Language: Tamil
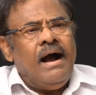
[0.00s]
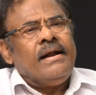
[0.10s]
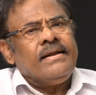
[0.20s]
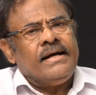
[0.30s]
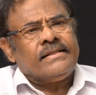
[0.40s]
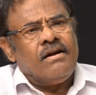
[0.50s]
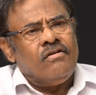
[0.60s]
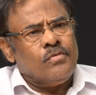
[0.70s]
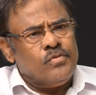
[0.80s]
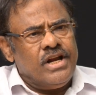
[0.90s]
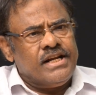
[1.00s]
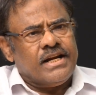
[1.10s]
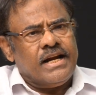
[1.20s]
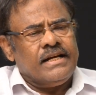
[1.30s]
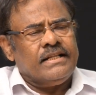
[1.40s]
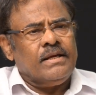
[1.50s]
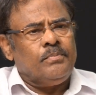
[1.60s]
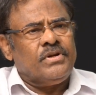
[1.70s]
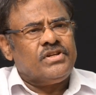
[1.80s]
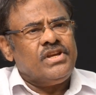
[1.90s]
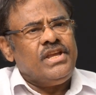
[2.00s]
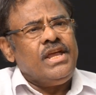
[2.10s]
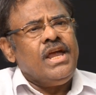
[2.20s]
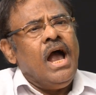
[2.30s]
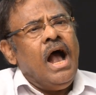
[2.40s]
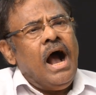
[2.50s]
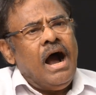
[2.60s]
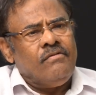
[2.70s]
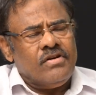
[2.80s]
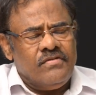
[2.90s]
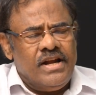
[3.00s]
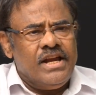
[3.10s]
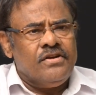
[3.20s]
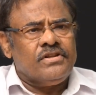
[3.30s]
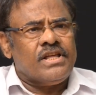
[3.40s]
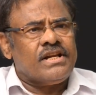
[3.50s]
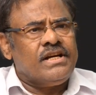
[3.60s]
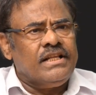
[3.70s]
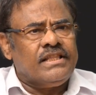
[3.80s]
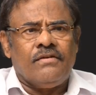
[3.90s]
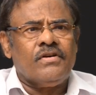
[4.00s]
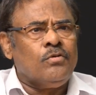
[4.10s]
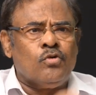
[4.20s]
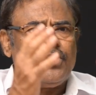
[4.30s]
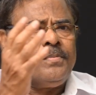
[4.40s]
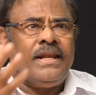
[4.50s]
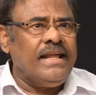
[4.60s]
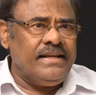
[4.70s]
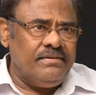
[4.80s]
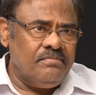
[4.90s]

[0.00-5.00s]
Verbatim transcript: அண்ணா திராவிட முன்னேற்ற கழகத்தை பற்றி அவர் வெளியிடுவதற்கு தவறு ஒன்றுமில்லை